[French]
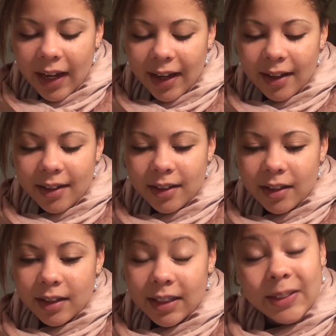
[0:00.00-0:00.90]

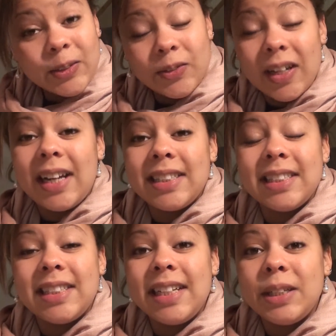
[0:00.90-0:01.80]
Euh, donc voilà,
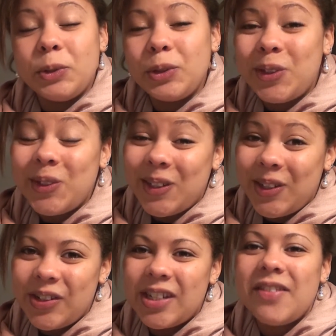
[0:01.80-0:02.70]
c'était les deux choses
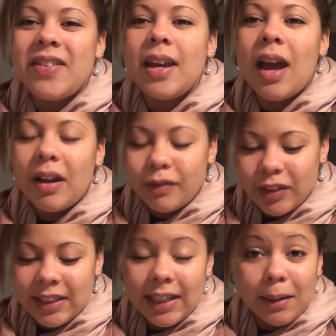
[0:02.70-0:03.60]
que j'avais à vous
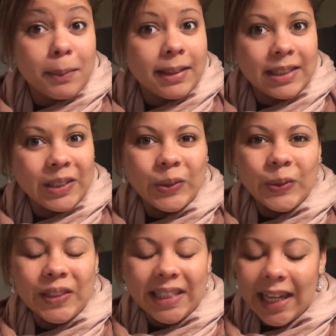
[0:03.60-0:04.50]
dire. Mes
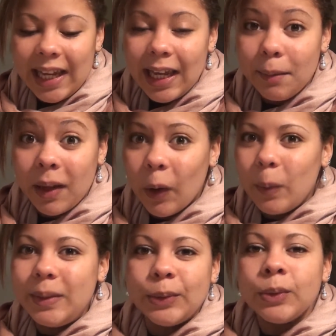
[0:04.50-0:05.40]
excuses et mes gros
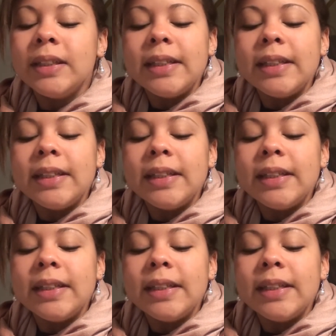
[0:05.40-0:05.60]
bisous.